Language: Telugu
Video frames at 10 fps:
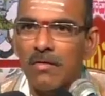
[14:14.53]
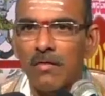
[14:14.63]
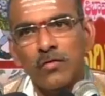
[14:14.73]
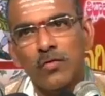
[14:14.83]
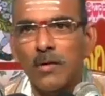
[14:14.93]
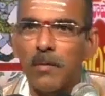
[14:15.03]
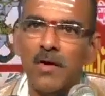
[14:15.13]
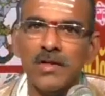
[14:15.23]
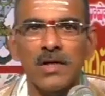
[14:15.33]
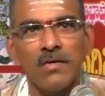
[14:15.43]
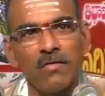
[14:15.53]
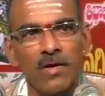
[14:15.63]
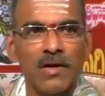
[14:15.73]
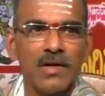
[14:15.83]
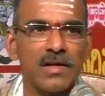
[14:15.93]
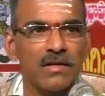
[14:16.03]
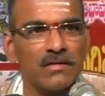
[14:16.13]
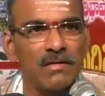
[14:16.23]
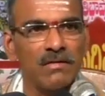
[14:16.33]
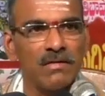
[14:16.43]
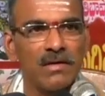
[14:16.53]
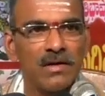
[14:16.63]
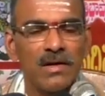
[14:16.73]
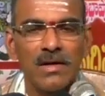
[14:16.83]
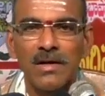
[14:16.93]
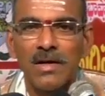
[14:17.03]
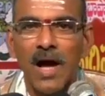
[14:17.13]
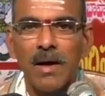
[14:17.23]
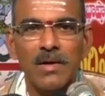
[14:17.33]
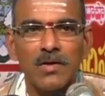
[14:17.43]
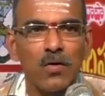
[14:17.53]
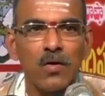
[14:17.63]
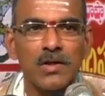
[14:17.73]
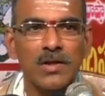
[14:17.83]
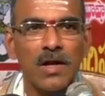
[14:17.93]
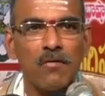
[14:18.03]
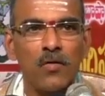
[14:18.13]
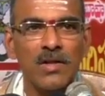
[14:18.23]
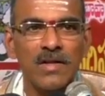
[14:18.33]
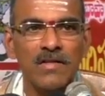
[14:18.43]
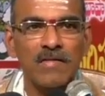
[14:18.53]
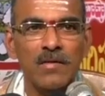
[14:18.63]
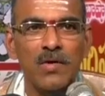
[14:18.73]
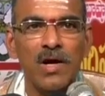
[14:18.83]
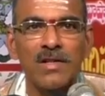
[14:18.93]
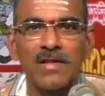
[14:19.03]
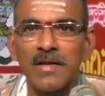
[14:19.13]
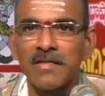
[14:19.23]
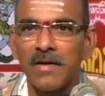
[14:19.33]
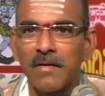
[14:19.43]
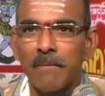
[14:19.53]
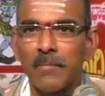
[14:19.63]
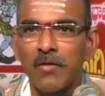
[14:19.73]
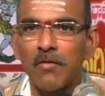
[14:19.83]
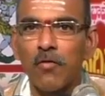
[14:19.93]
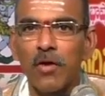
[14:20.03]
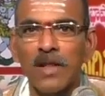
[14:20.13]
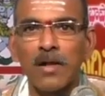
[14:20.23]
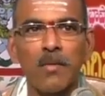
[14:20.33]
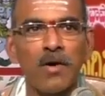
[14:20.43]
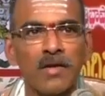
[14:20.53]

వస్తువుని పాడు చేయడం అవర్హణ చేస్తాం ఆ మధ్యన ఒకడు వచ్చి నా ఫోన్ తీసి సిమ్ కార్డు తీసేశాడు ఫోన్ అంతా పాడు